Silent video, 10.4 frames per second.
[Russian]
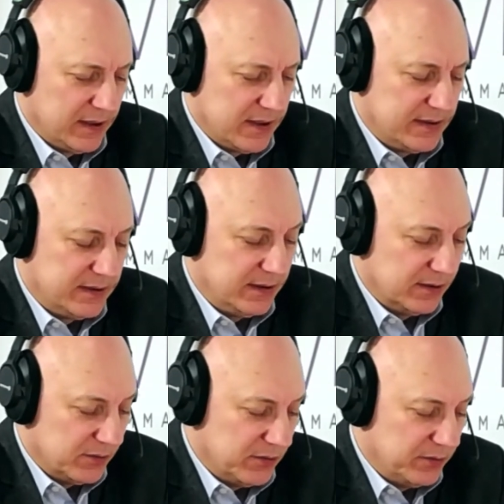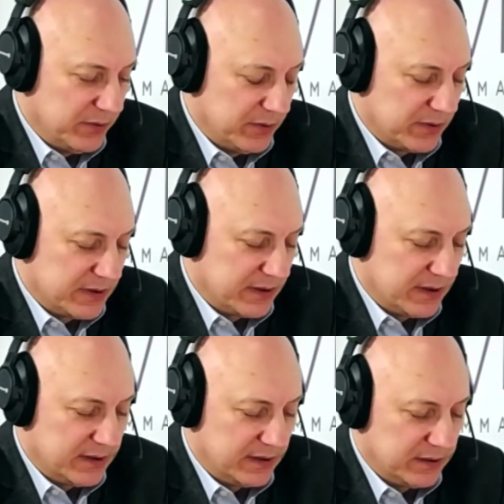силу берется.
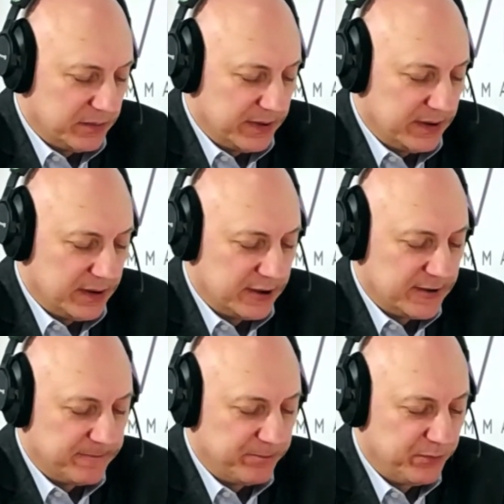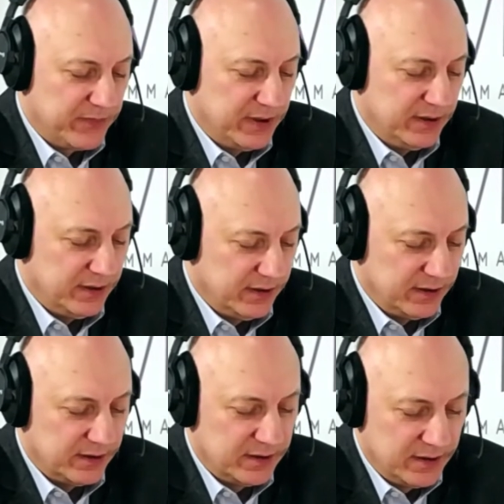Как это понять?
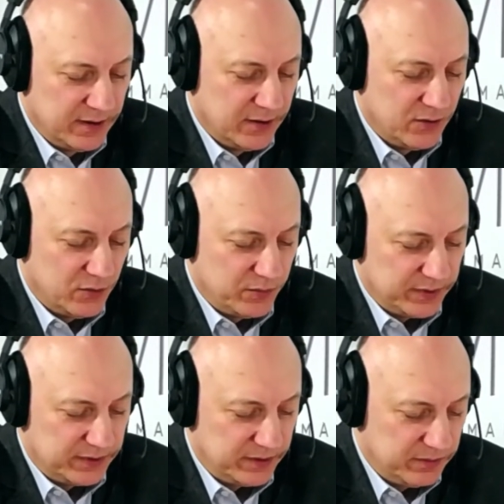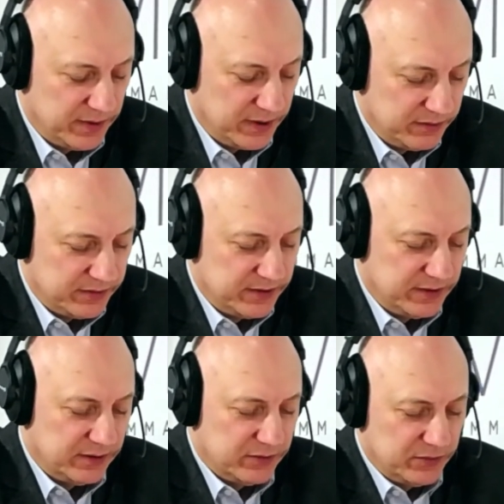И
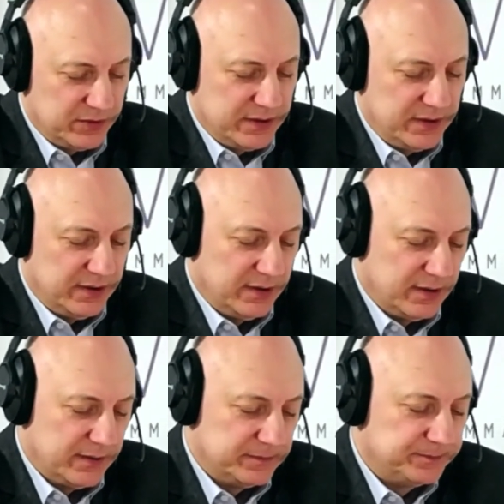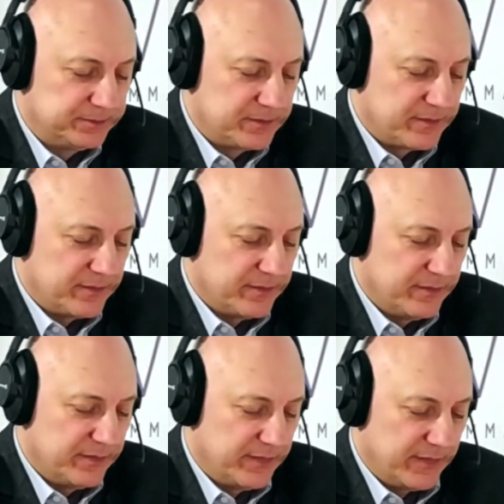употребляющие усилия
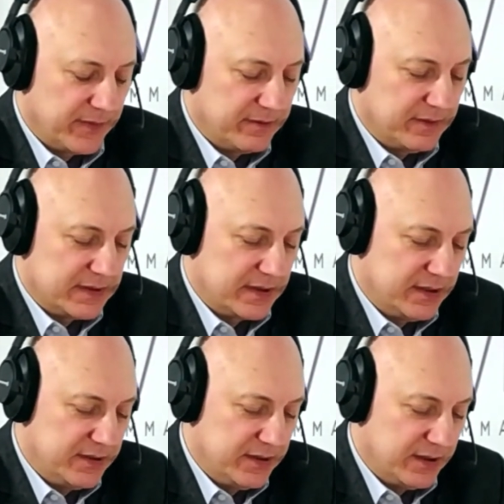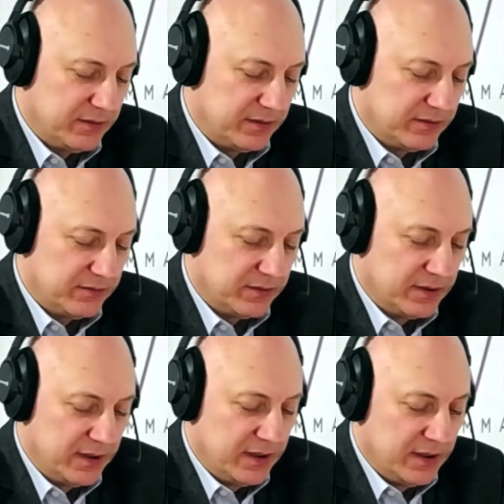восхищают его.
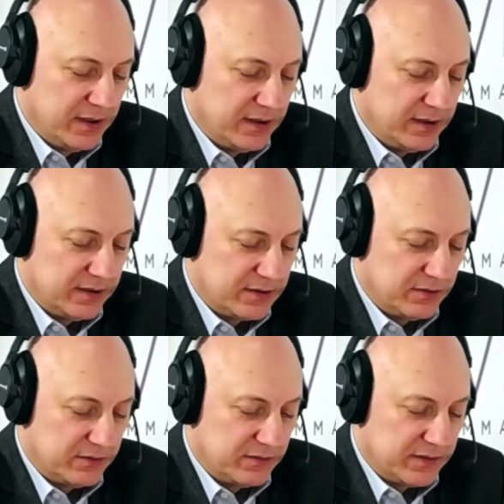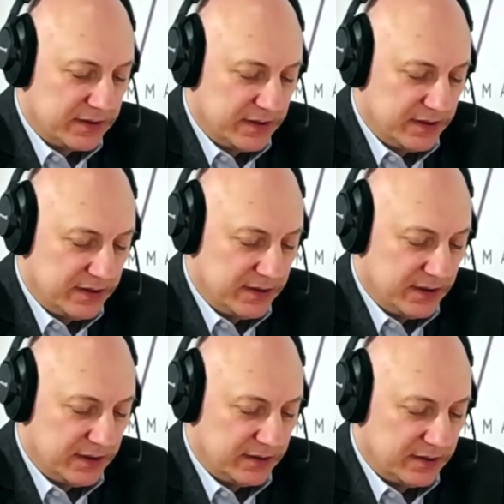И слово
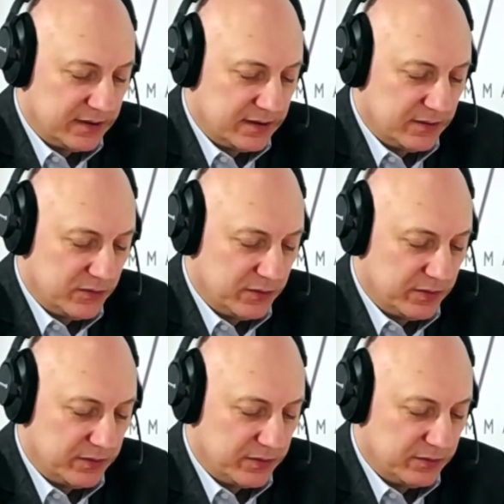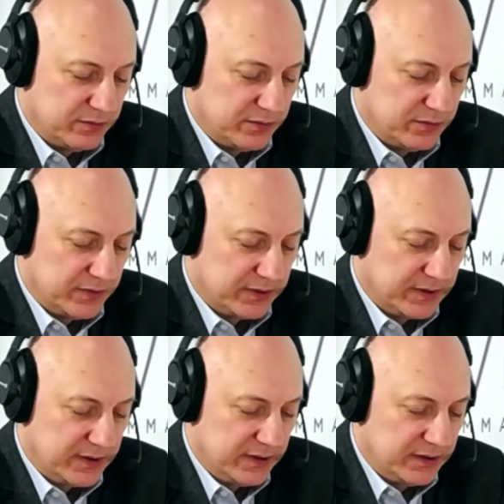«восхищает», если мы попробуем
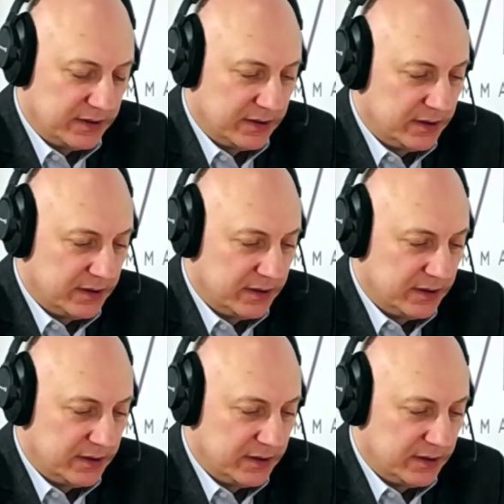открыть,